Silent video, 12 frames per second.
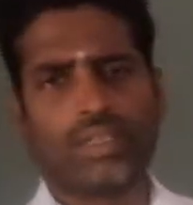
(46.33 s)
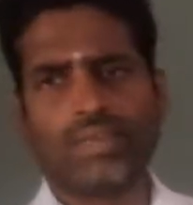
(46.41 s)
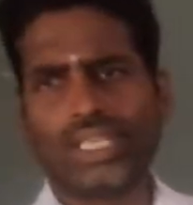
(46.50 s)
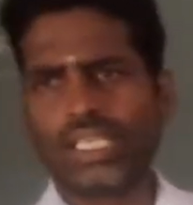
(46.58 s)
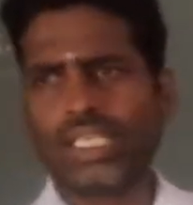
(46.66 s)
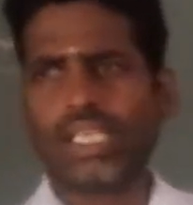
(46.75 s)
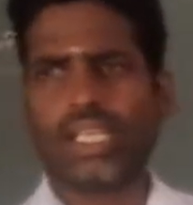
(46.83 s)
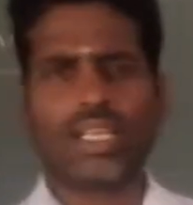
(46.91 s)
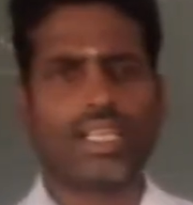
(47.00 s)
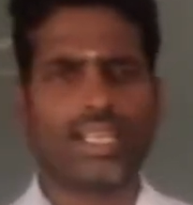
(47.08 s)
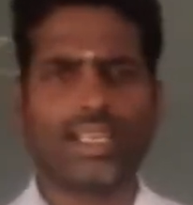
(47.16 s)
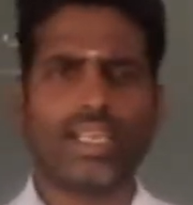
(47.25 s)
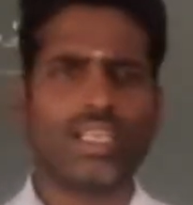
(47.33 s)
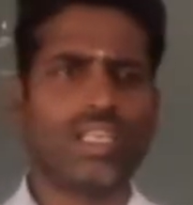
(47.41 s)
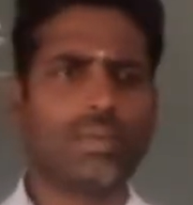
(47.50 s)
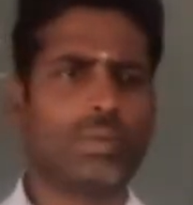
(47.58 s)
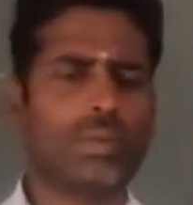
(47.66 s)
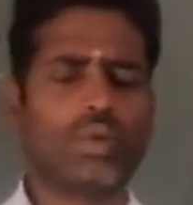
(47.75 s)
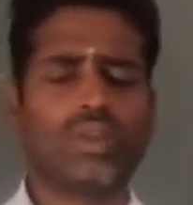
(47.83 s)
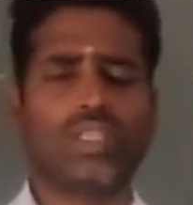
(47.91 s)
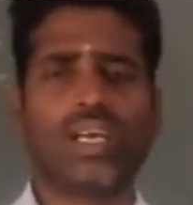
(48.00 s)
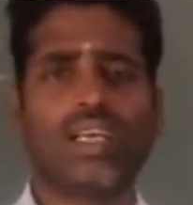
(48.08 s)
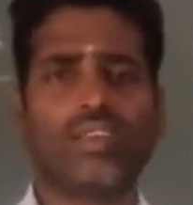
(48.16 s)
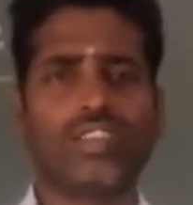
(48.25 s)
வீடுகள் எல்லாம் நிறையா இரும்பு பொருள்
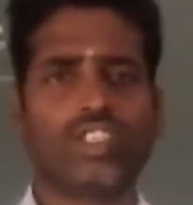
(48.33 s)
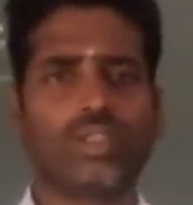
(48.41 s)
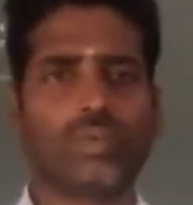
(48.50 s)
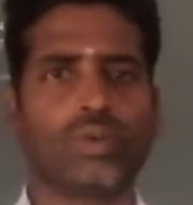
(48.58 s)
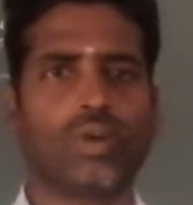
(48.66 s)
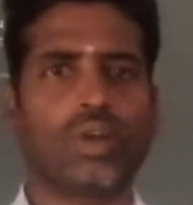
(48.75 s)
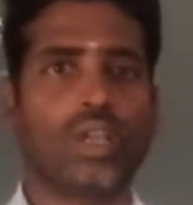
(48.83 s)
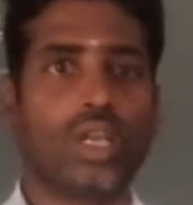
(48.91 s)
தான் வச்சுருப்போம்